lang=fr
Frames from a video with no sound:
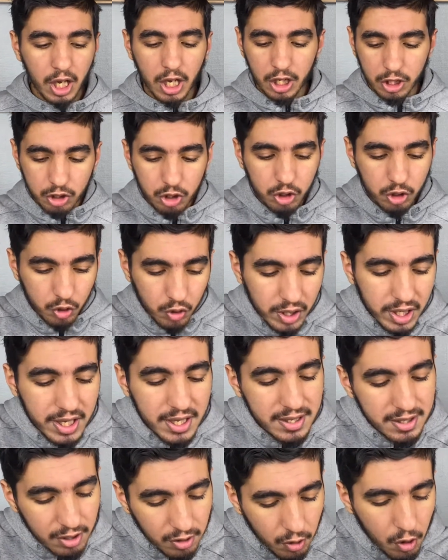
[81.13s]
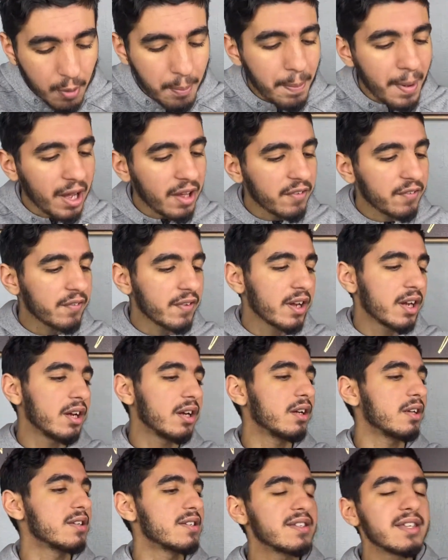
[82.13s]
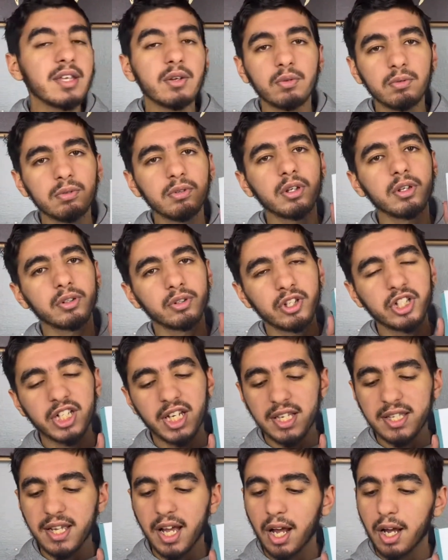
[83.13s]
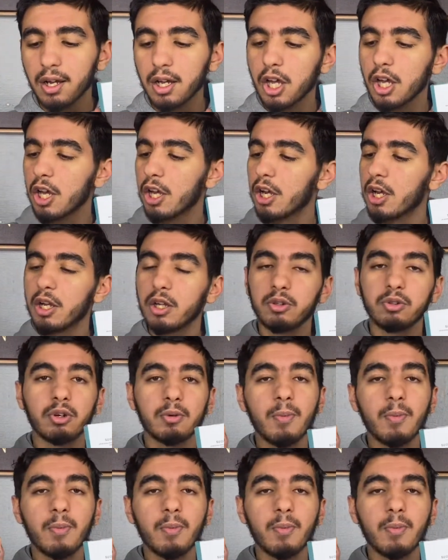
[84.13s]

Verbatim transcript: J'utilise le parfum Séoul de chez Zara. Donc